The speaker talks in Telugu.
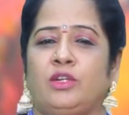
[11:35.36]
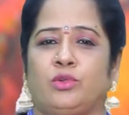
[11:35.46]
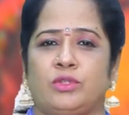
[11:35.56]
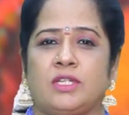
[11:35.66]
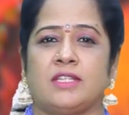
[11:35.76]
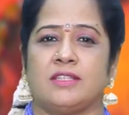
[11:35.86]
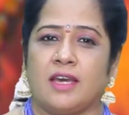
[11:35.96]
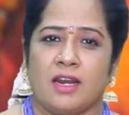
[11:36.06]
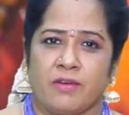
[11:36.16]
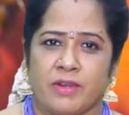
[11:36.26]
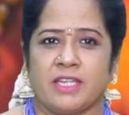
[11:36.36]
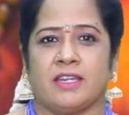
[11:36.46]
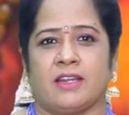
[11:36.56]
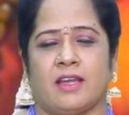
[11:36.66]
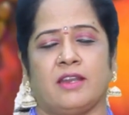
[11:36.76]
ఈ రుద్ర
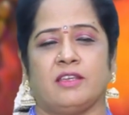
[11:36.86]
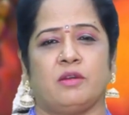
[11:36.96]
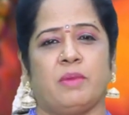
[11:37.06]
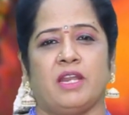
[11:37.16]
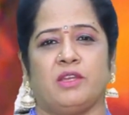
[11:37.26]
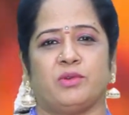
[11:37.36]
ధారావాహిక కార్యక్రమాన్ని